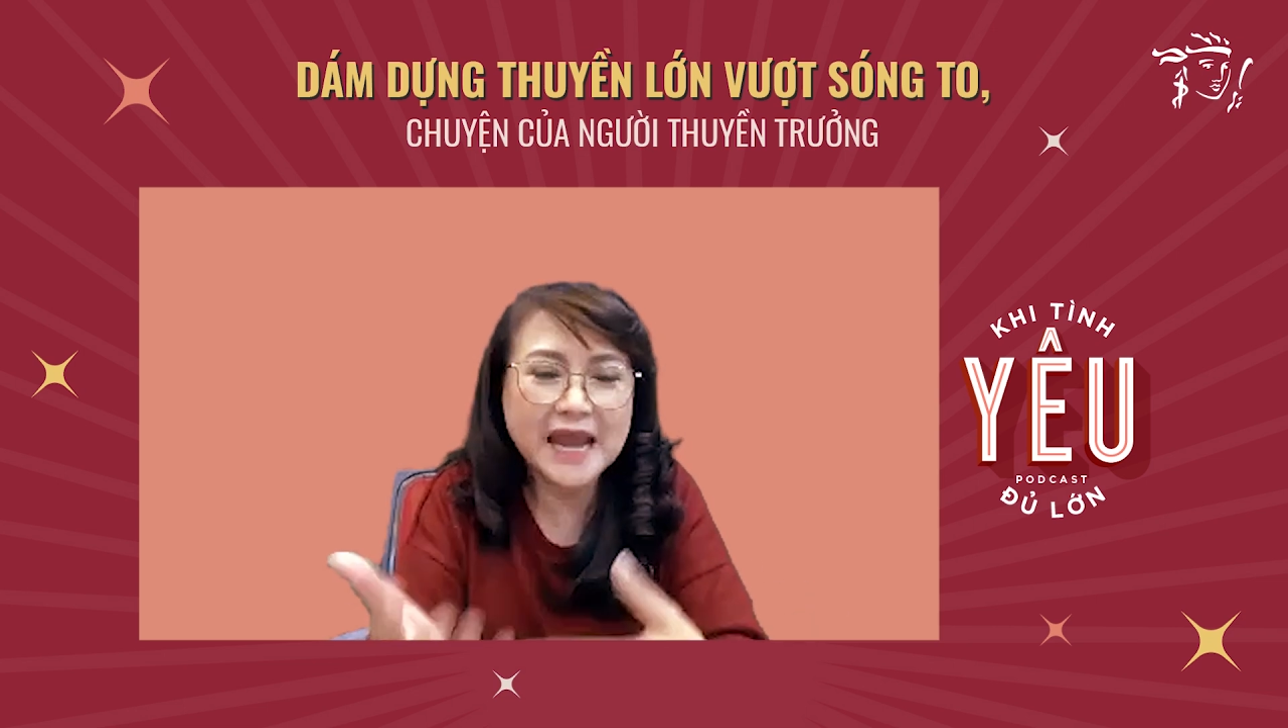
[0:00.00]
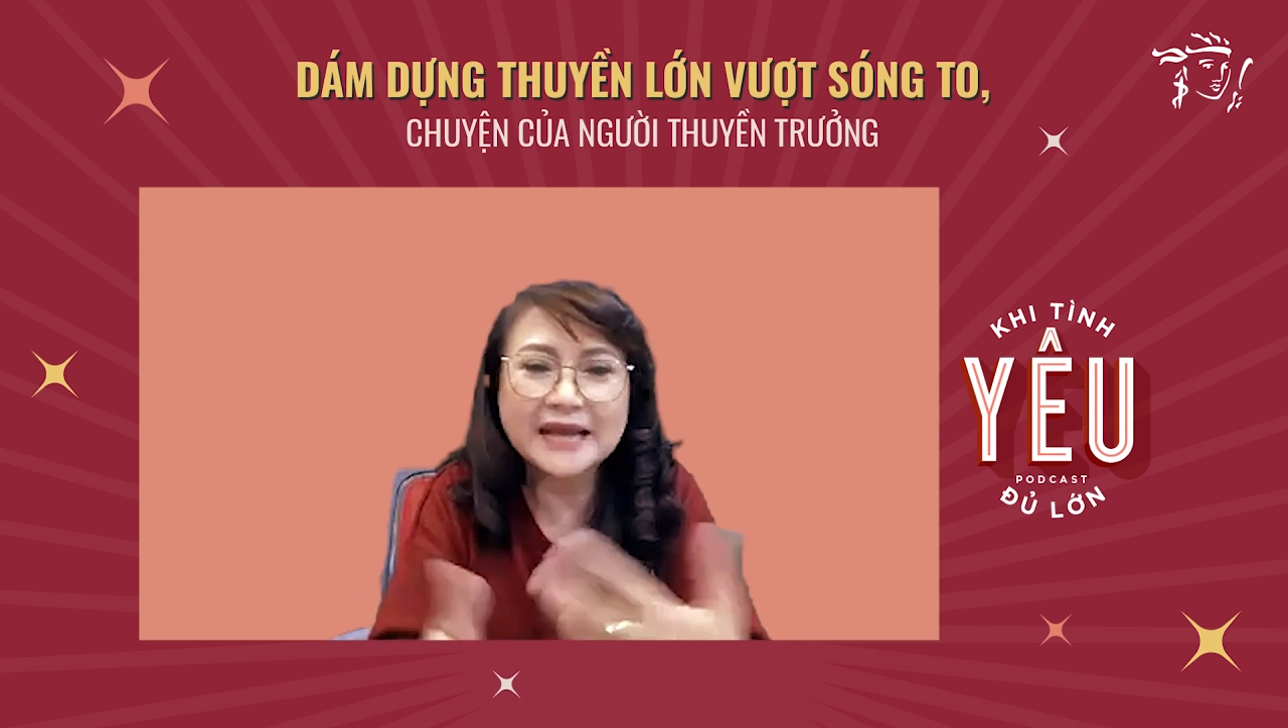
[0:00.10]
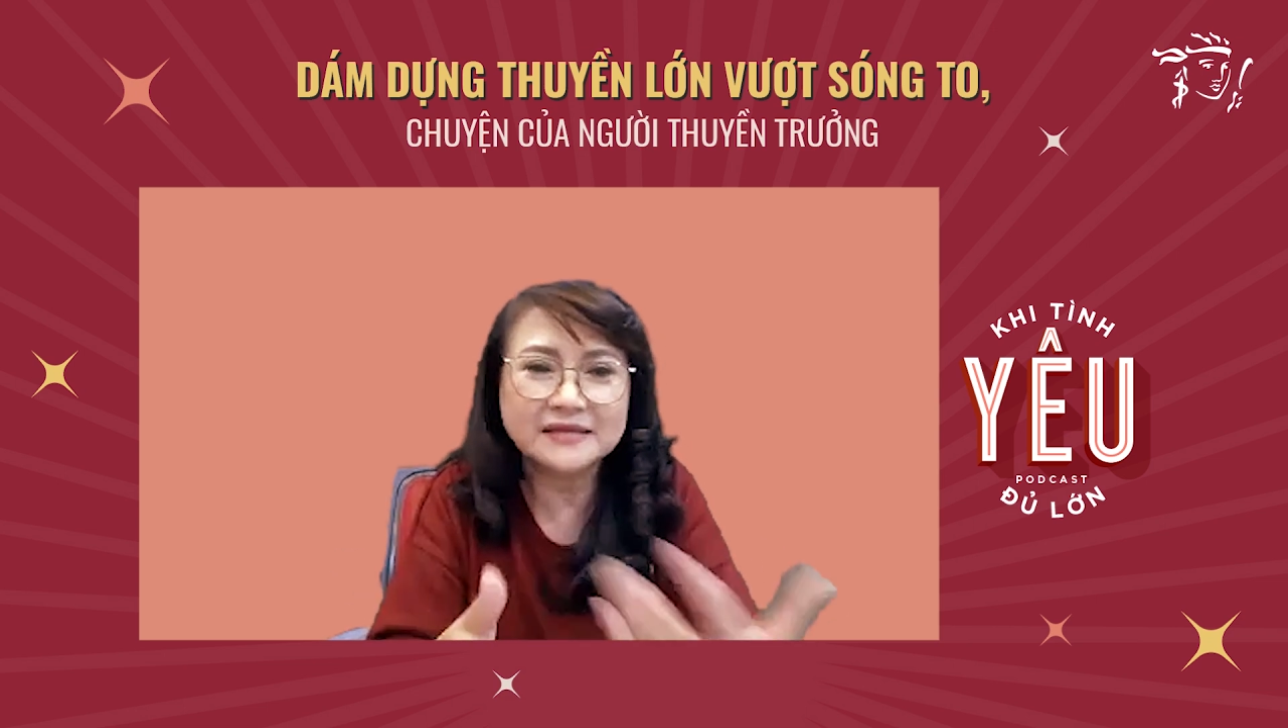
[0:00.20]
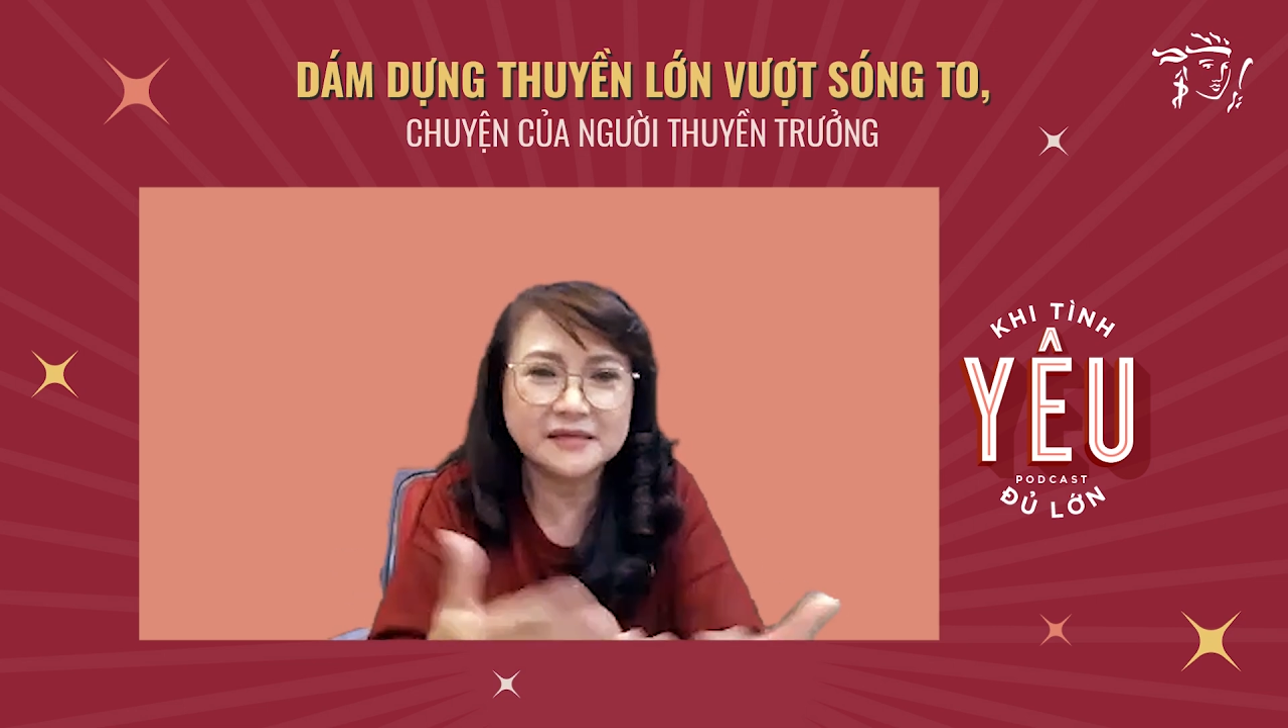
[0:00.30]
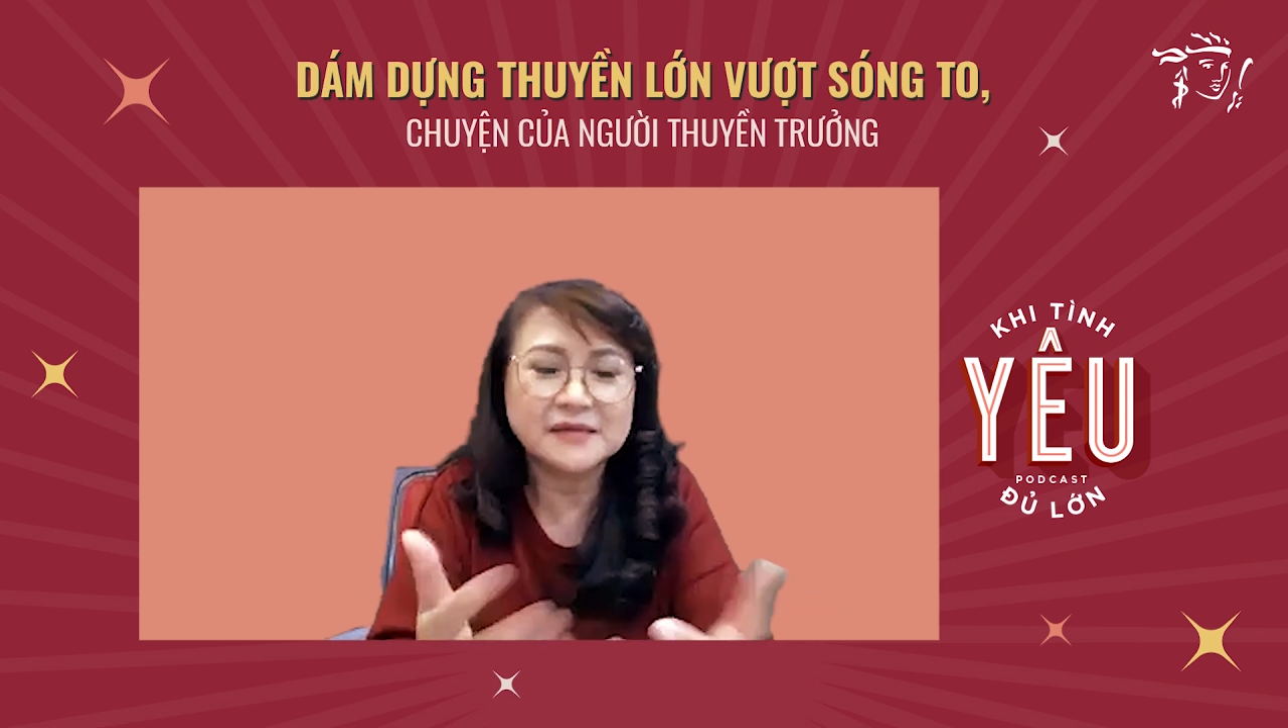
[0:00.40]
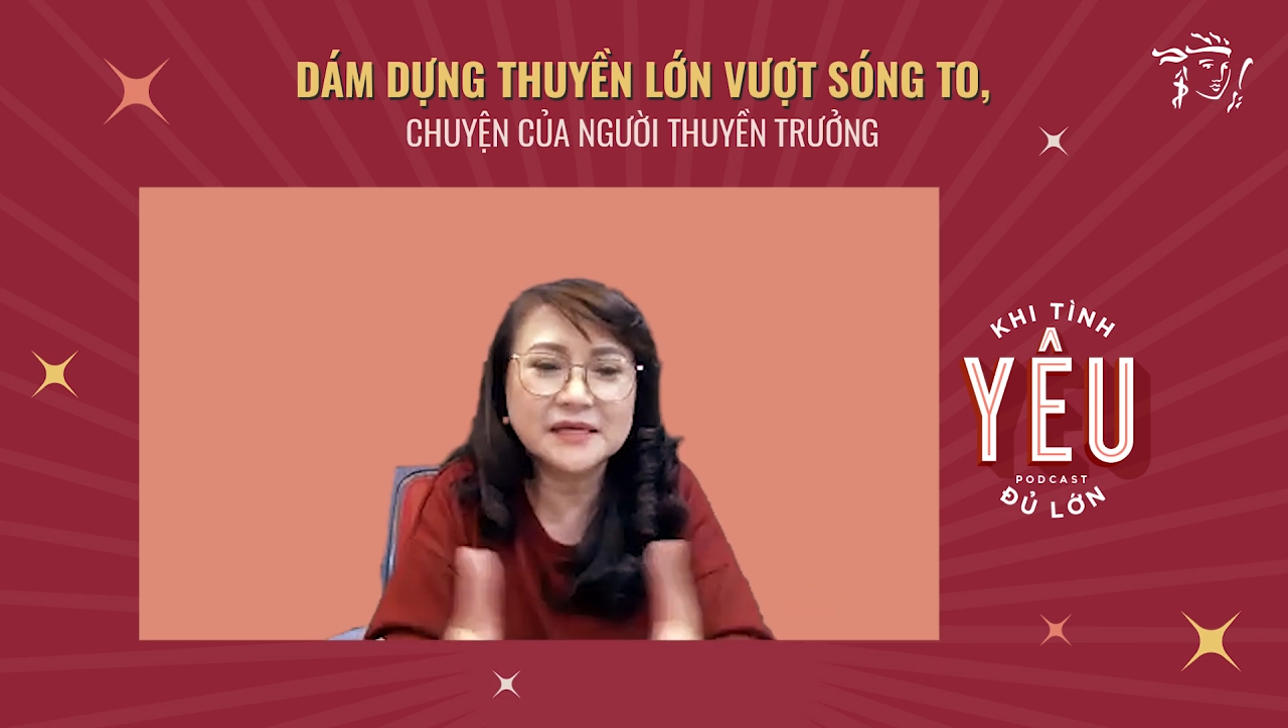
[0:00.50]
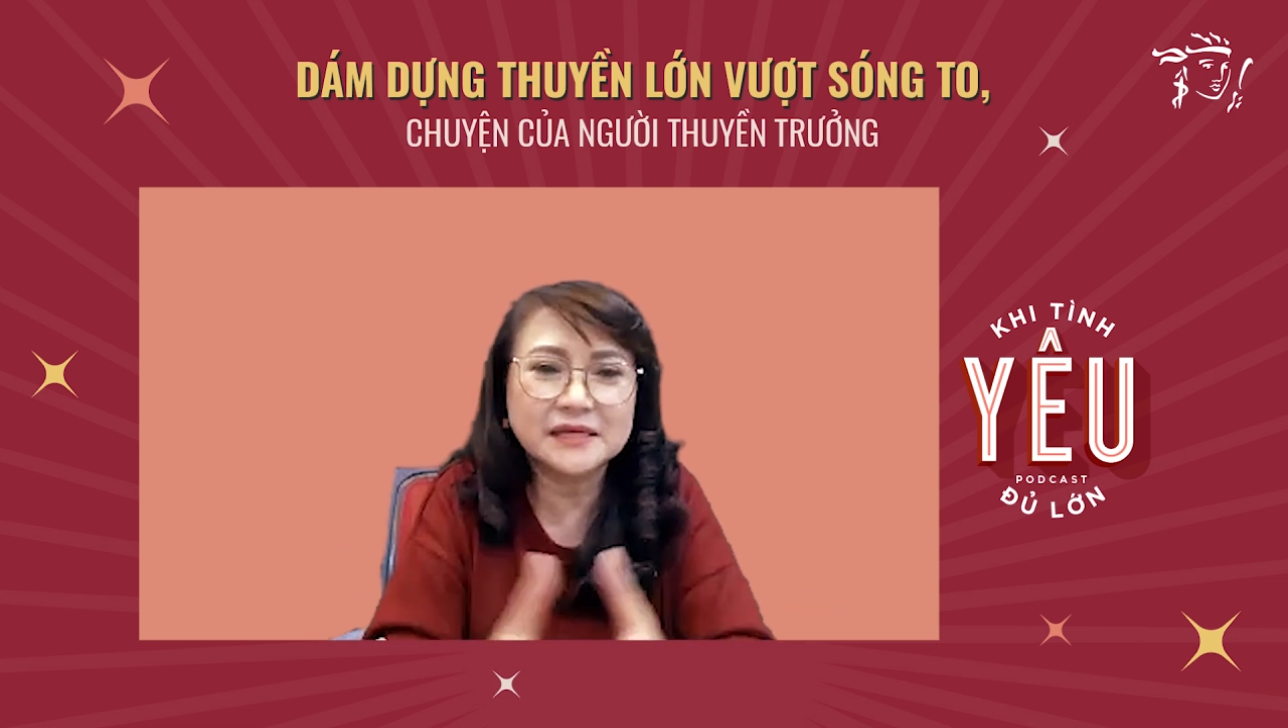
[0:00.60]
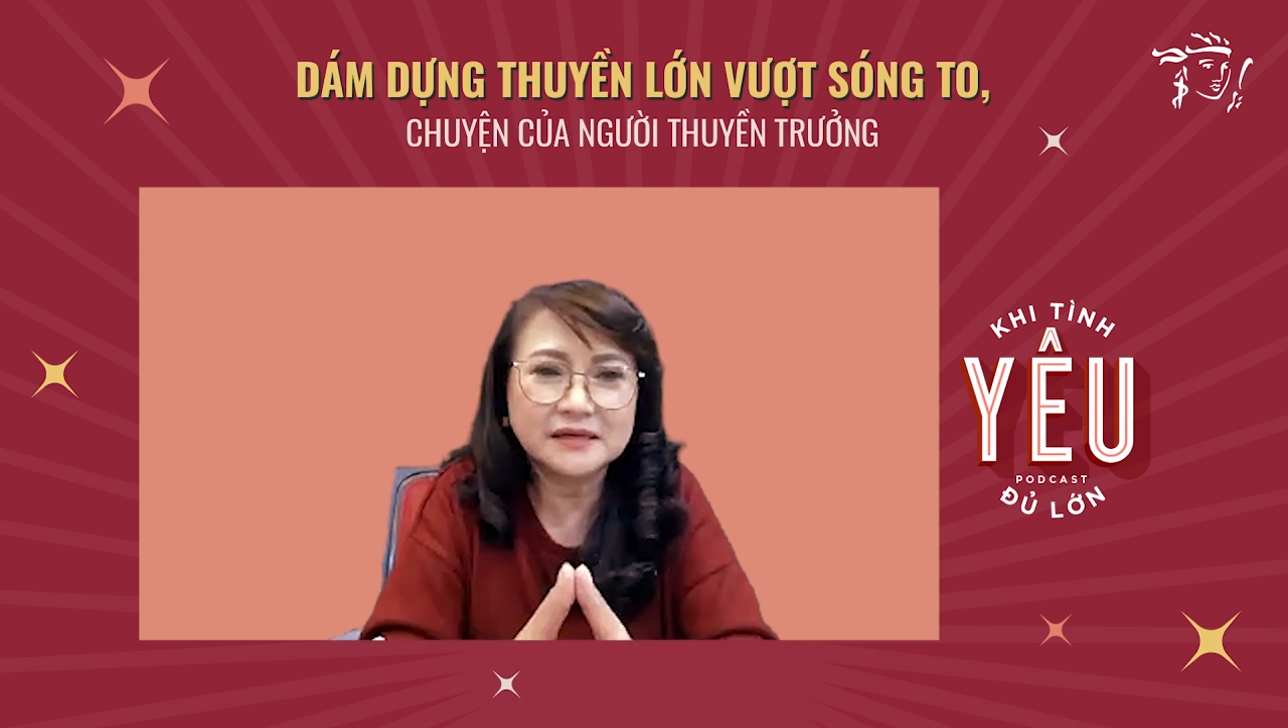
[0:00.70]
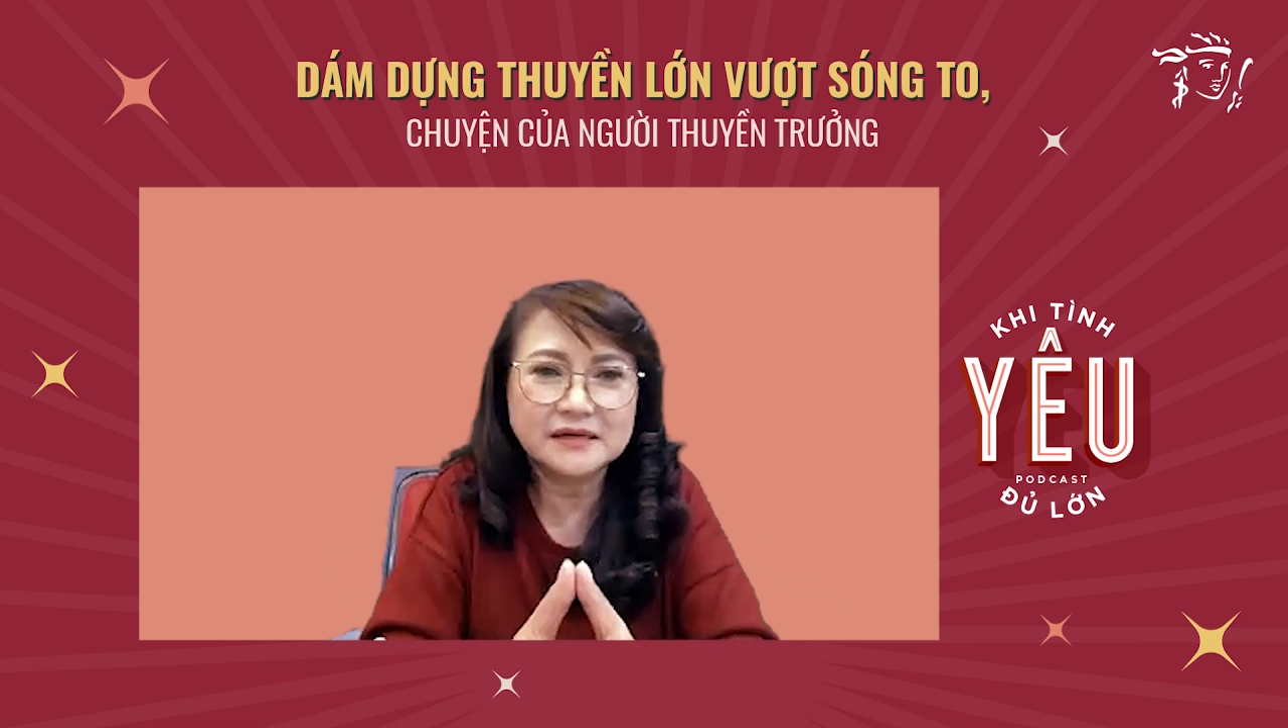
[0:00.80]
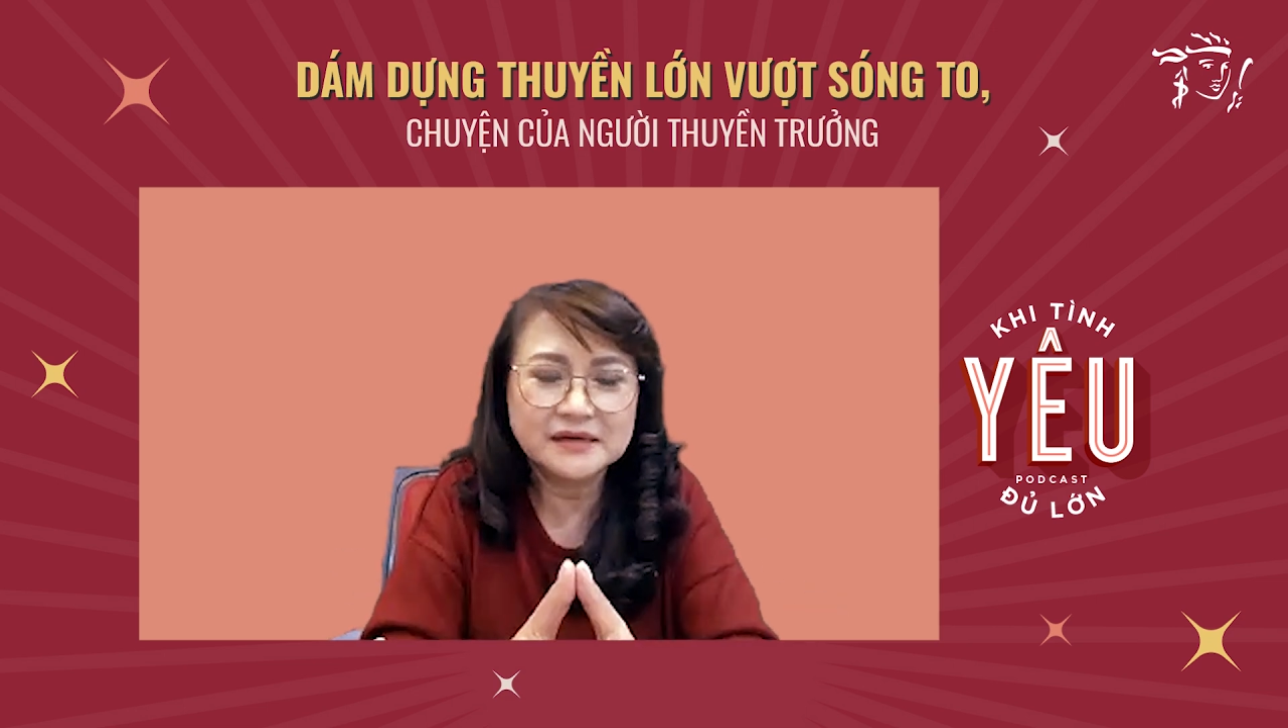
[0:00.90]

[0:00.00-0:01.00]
đang thực hiện